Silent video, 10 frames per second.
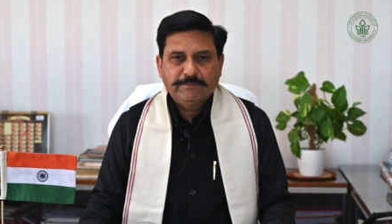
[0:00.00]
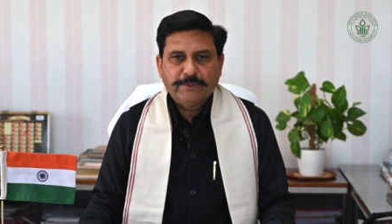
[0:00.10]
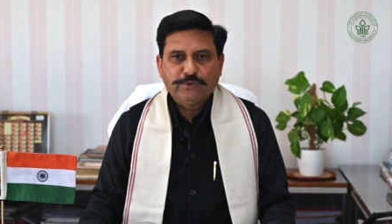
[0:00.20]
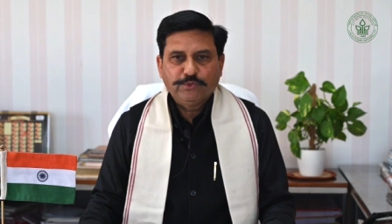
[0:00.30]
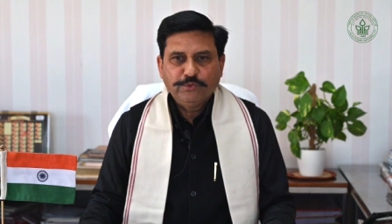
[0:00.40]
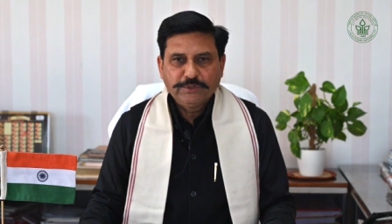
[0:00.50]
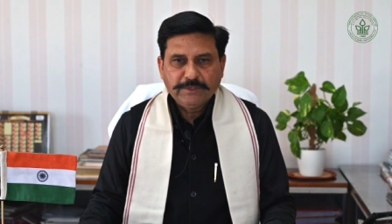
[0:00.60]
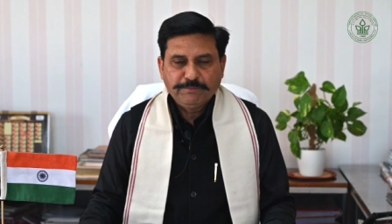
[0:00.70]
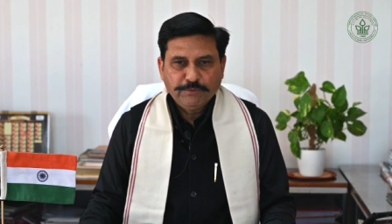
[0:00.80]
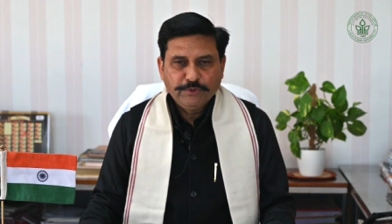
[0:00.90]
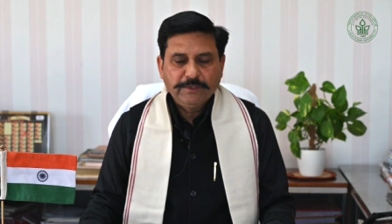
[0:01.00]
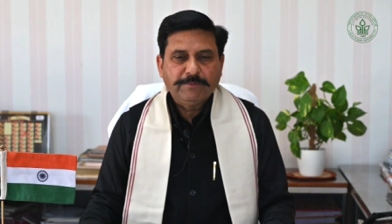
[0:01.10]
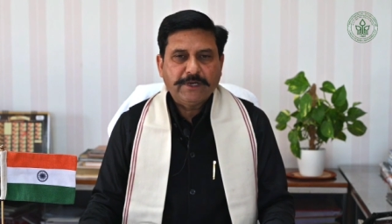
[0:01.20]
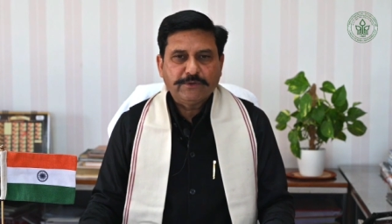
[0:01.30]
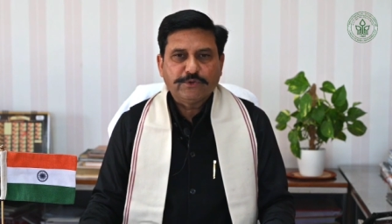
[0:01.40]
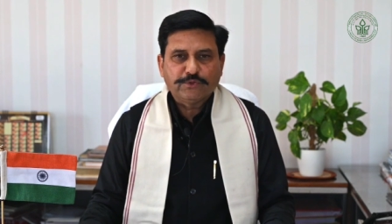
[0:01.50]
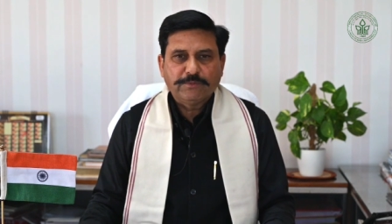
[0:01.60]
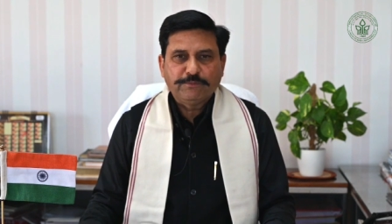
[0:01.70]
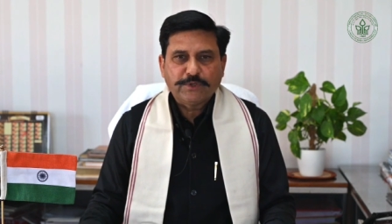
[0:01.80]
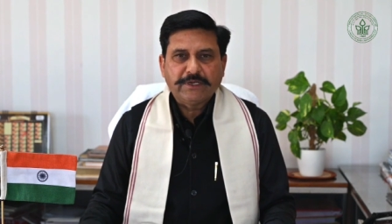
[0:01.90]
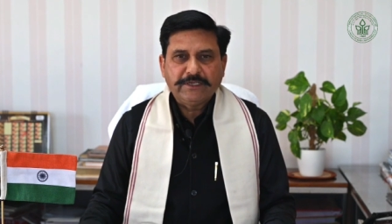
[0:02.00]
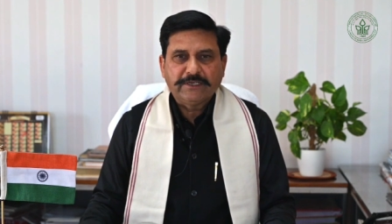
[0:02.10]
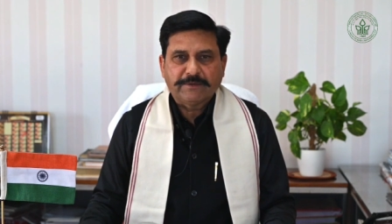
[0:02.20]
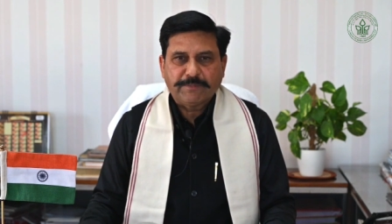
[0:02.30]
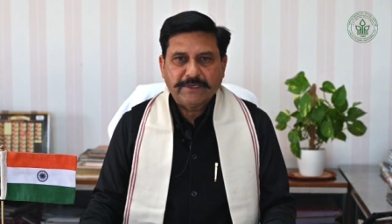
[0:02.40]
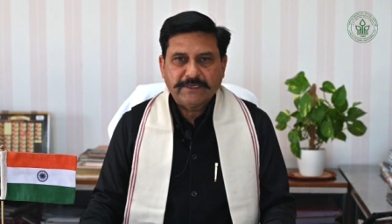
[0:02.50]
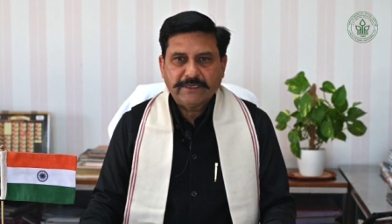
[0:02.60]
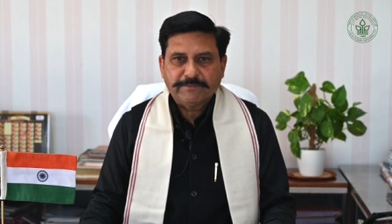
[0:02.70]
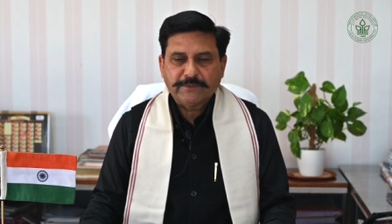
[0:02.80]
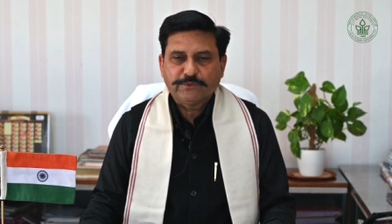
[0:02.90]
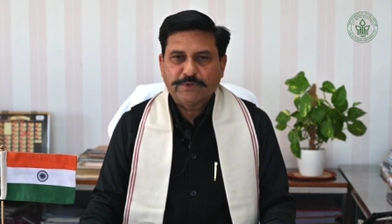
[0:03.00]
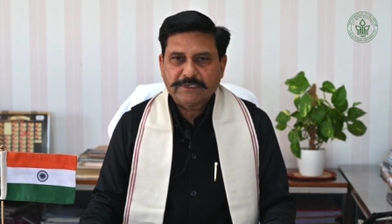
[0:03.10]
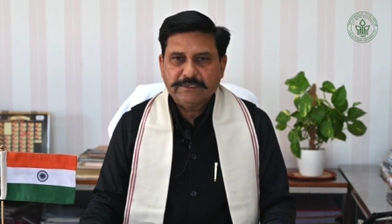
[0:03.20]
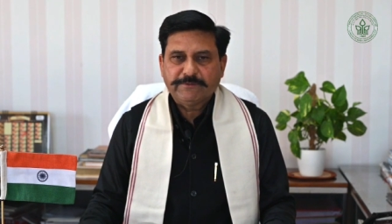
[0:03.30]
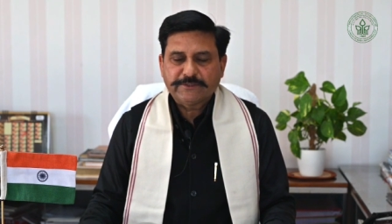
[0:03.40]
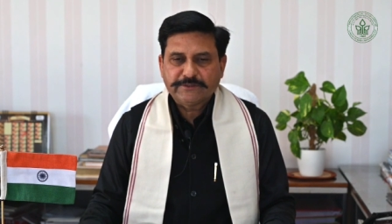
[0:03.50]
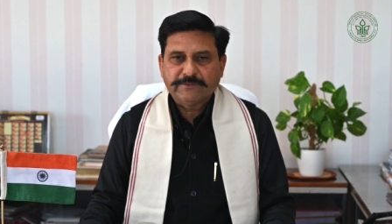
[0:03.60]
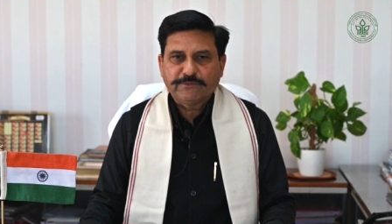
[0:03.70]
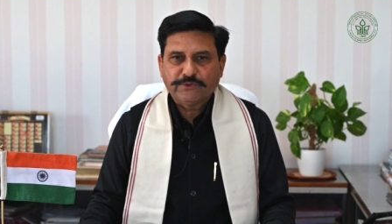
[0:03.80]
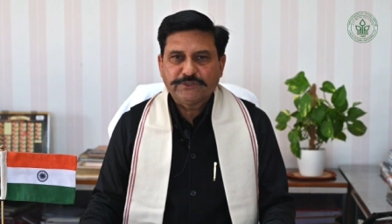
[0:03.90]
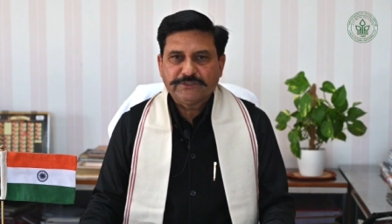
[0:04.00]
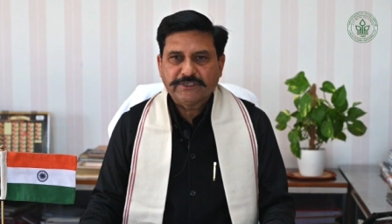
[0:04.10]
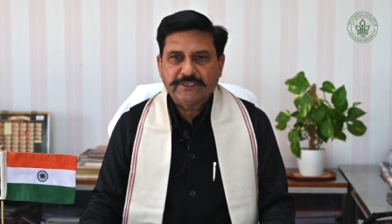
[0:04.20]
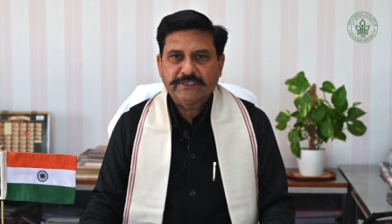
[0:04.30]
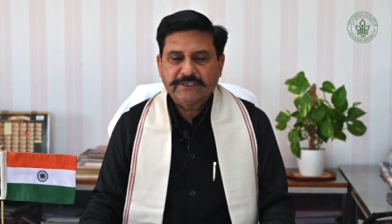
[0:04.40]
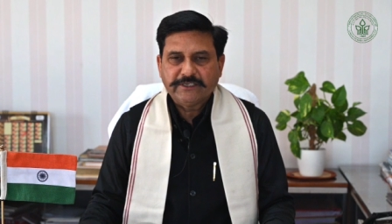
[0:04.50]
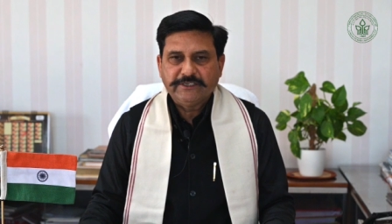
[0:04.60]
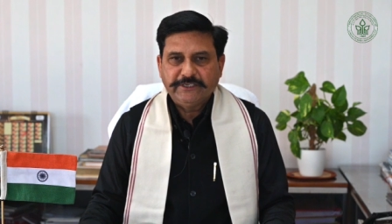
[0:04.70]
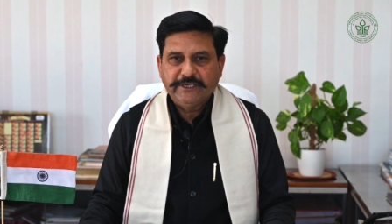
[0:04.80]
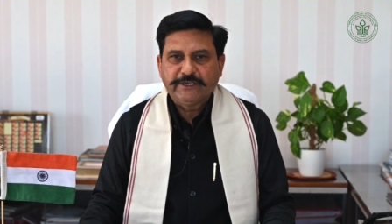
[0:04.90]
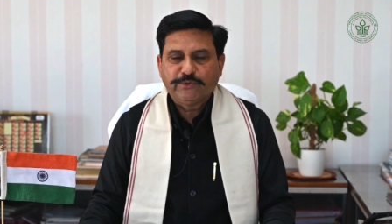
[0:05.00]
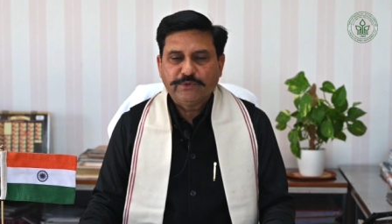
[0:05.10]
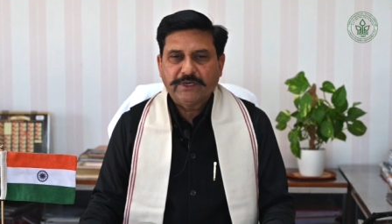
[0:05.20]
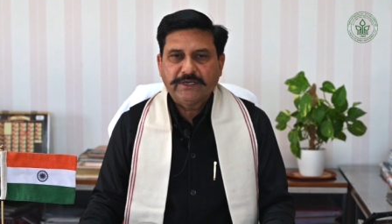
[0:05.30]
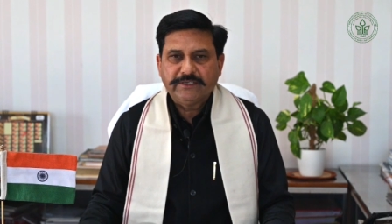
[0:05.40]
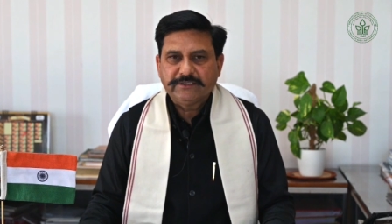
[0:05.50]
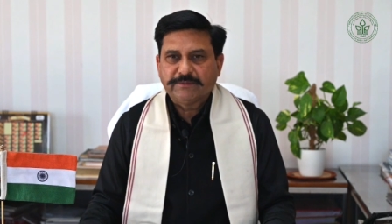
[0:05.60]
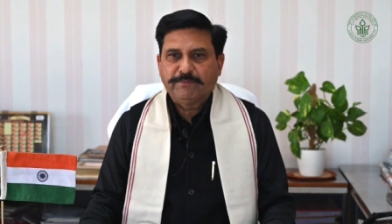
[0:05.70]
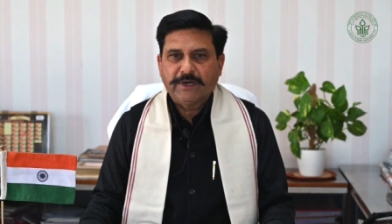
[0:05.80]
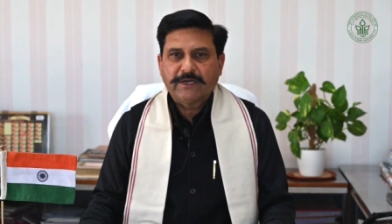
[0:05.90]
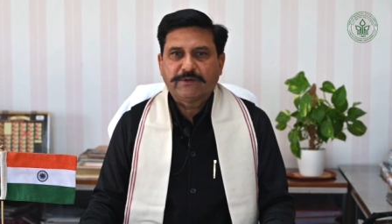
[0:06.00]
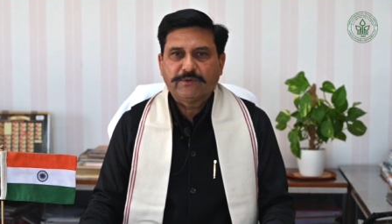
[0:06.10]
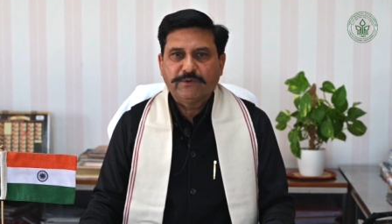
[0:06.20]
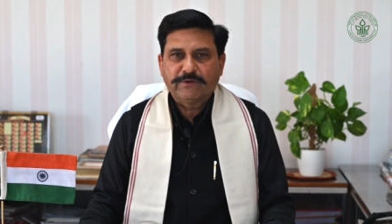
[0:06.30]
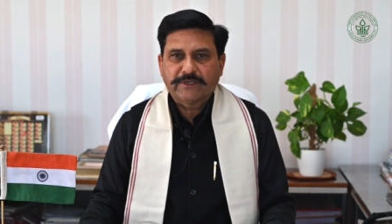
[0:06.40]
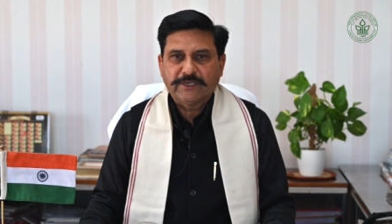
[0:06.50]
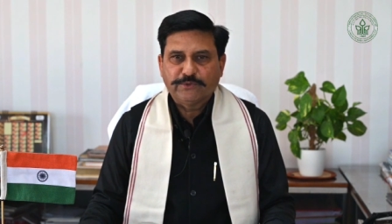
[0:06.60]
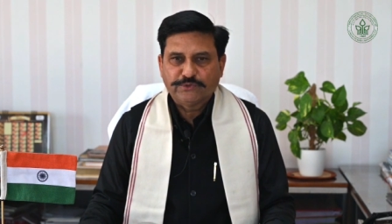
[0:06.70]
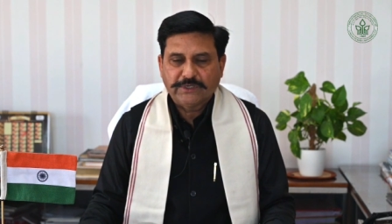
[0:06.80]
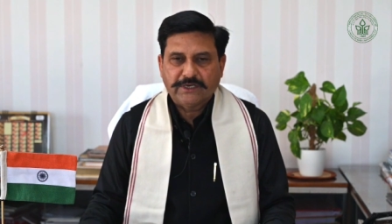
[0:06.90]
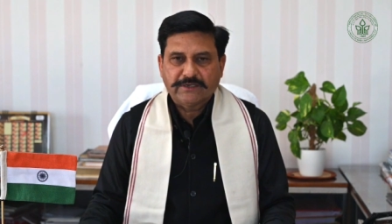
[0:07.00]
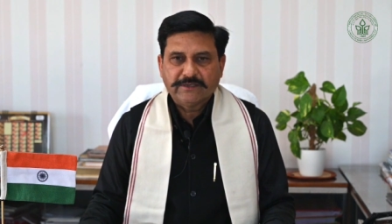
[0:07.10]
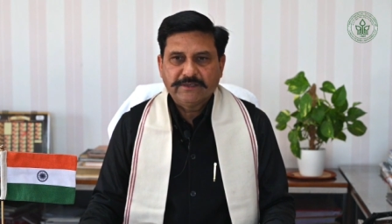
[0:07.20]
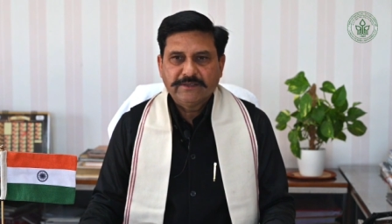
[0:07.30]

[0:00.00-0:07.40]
परंतु उनकी पूरी मांग को तो हम पूरा नहीं कर पाएंगे परंतु अगले वर्ष से हम कोशिश करेंगे कि डेढ़ गुना इस मांग को के अनुसार